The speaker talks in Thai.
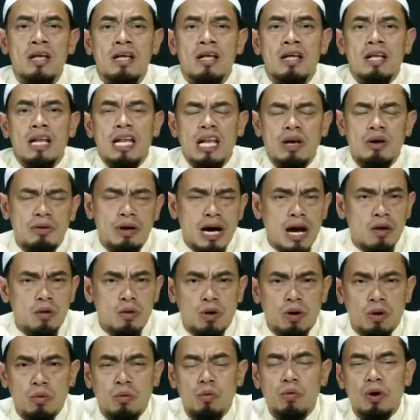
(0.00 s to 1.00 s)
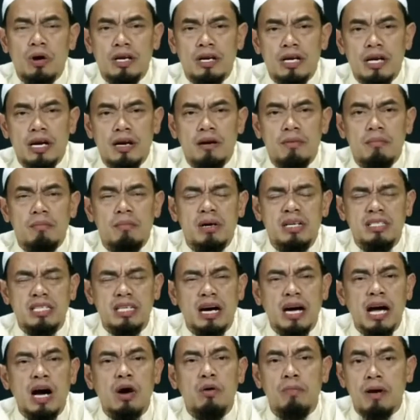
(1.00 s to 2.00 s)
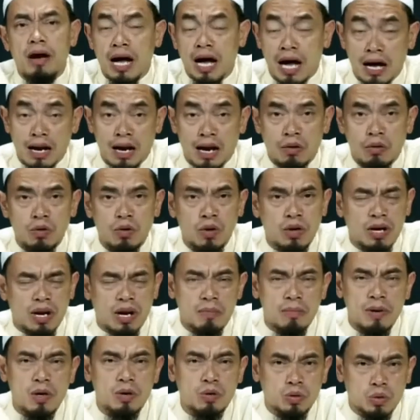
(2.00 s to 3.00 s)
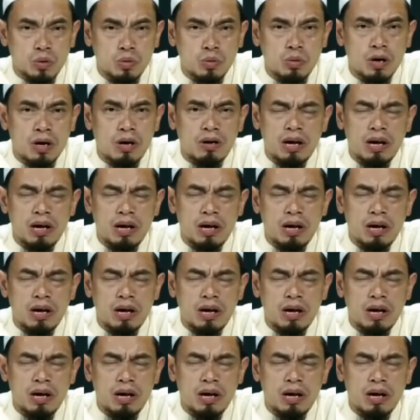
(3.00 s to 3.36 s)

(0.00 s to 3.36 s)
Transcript: แล้วการโอ้อวดเนี่ยมันจะเข้ามาหาเราโดยเราไม่รู้ตัว